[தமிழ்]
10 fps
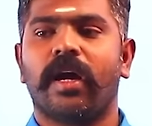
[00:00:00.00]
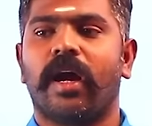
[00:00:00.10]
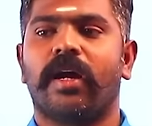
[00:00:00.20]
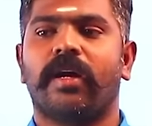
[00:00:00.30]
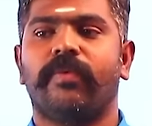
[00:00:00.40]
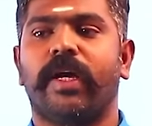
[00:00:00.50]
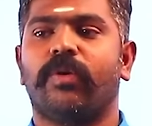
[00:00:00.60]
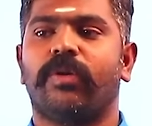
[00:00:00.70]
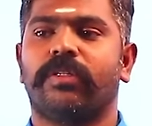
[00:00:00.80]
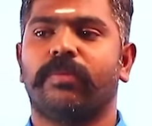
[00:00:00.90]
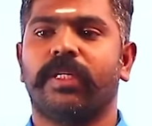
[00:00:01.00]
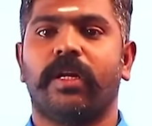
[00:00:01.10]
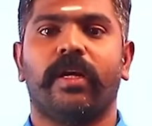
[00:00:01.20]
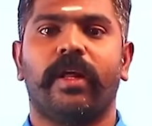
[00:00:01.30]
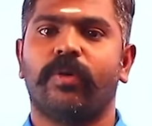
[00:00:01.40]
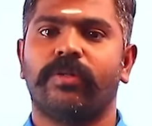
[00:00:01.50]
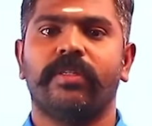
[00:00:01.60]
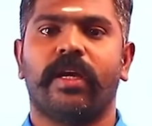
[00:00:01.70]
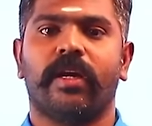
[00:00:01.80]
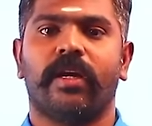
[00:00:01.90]
ஆனால் வேற ஒரு சப்ஜெக்டில் நிறைய
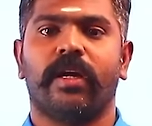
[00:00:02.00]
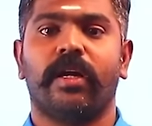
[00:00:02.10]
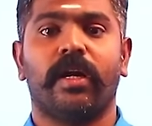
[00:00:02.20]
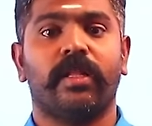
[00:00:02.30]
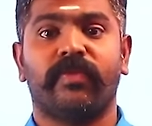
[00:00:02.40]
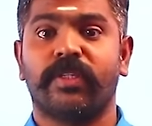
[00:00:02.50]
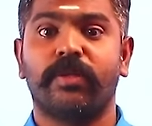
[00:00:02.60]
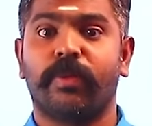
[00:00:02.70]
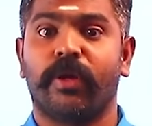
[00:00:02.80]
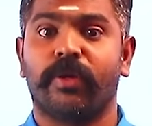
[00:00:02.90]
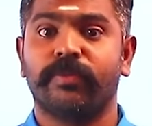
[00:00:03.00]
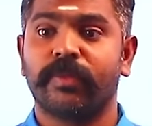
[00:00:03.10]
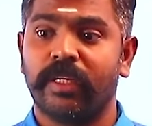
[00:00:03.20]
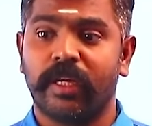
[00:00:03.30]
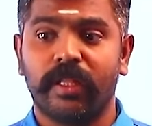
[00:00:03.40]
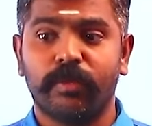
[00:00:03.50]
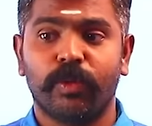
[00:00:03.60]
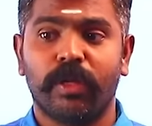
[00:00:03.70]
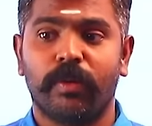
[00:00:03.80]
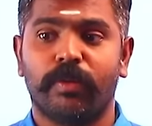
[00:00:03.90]
கொஷின் கேட்குறாங்கன்னா அதை ஃபஸ்ட்டு படிக்கணும் எதை
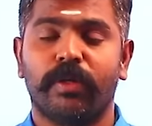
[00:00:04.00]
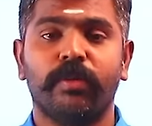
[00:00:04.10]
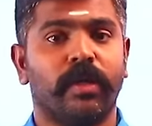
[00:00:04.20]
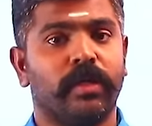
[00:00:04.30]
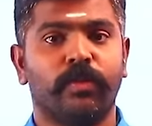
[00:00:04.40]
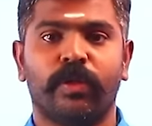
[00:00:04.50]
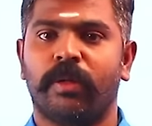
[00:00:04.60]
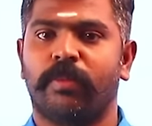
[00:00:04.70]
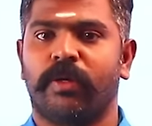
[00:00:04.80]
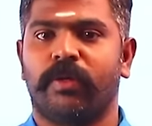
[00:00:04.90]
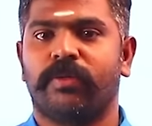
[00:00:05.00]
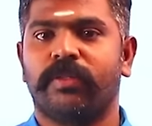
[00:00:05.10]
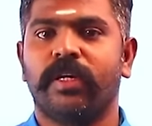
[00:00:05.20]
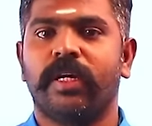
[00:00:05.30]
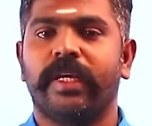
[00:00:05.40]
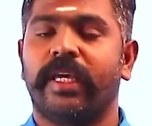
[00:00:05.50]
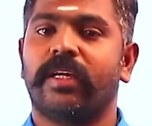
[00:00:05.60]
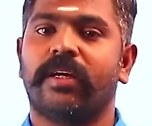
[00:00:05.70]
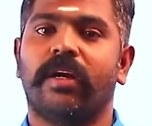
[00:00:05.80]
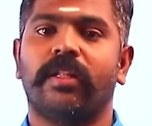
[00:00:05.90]
முதல்ல பண்ணணுமோ அதை முதல்ல பண்ணணும் எதை
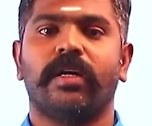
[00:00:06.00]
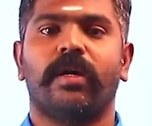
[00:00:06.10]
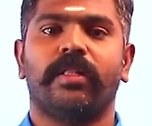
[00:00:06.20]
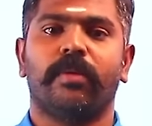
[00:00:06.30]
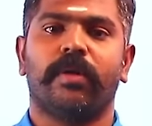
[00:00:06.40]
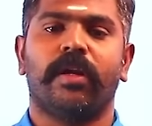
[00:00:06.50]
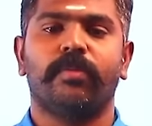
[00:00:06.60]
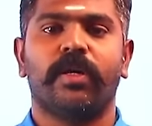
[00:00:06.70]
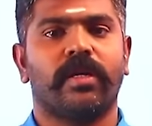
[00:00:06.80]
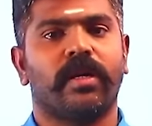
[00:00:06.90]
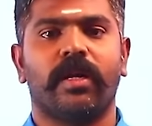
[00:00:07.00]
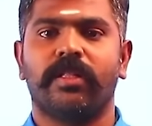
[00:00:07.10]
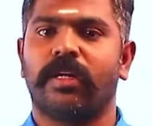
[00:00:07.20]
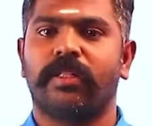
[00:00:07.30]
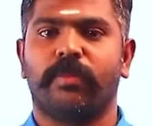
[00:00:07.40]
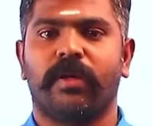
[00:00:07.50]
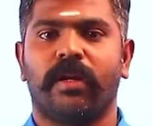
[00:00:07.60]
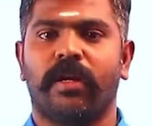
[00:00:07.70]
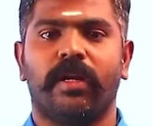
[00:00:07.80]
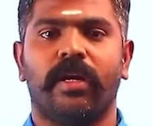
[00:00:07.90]
காலம் தாழ்த்தி பண்ணலாமோ அதை காலம் தாழ்த்தி
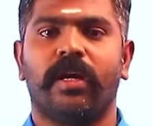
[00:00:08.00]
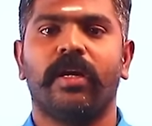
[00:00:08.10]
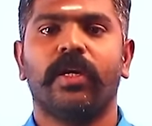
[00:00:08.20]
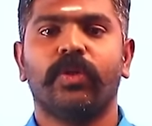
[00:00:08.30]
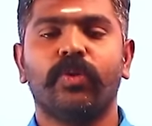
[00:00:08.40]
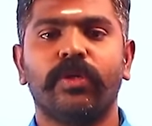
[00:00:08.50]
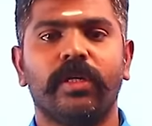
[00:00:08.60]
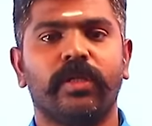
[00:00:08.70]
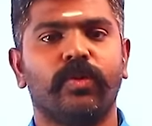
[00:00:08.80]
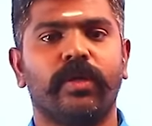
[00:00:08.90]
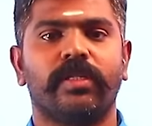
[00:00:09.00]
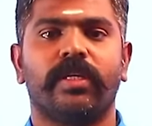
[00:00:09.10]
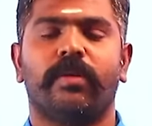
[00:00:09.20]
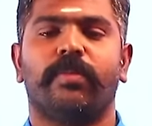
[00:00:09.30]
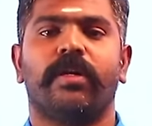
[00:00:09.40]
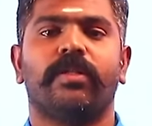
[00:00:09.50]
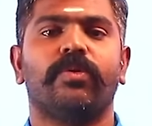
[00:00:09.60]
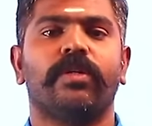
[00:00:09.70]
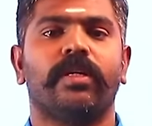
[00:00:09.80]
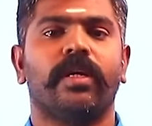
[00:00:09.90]
பண்ணலாம் இல்லையா தூங்குக தூங்கி செயற்பால
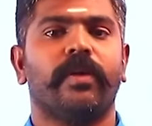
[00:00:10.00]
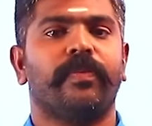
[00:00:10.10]
தூங்கற்க